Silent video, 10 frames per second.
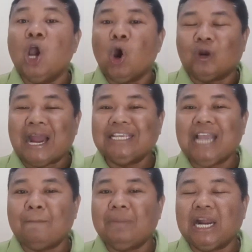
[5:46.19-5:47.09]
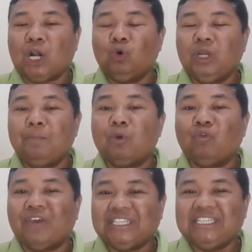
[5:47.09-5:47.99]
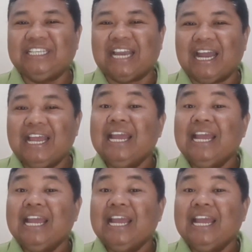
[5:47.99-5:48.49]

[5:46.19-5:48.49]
orang yang menekuni profesinya,